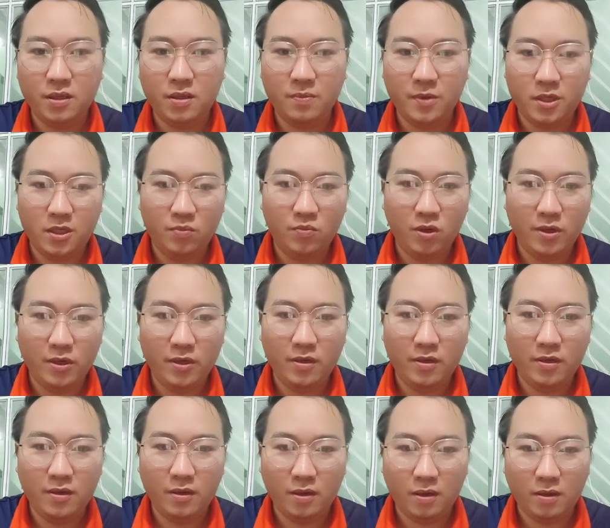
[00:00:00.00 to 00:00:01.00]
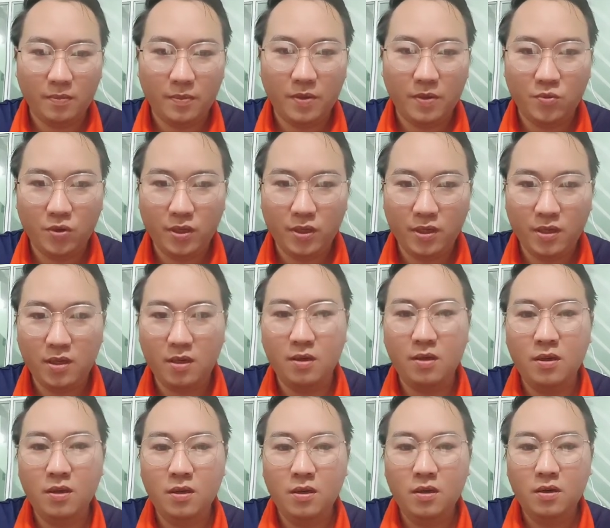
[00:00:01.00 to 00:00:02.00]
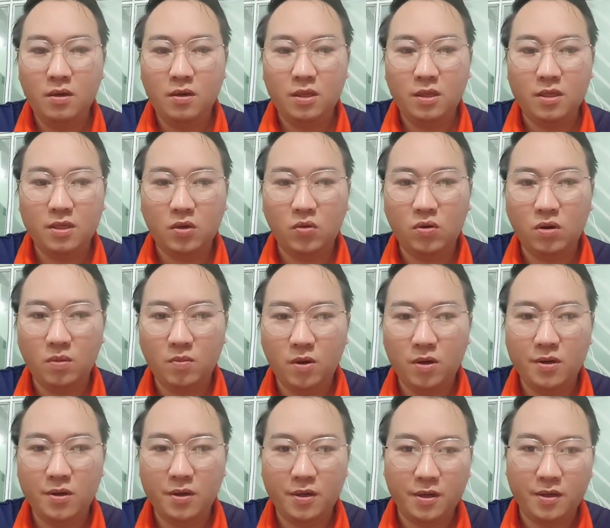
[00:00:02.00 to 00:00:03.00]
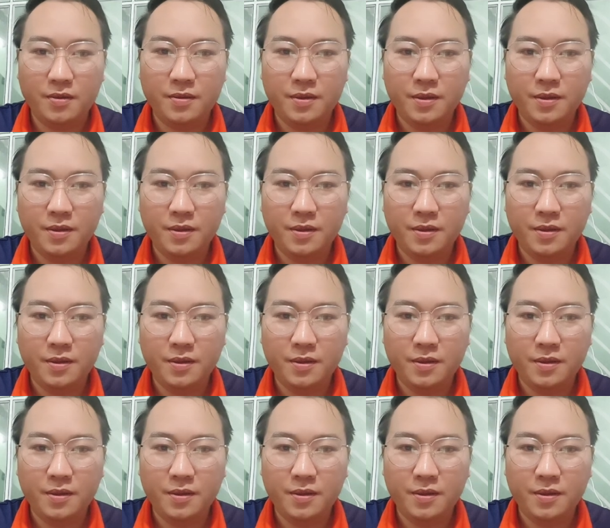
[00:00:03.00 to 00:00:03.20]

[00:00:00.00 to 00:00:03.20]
cho nó biết chỉ mua đi nó là biết mua yên cái có thiết tàu kho mó nó nè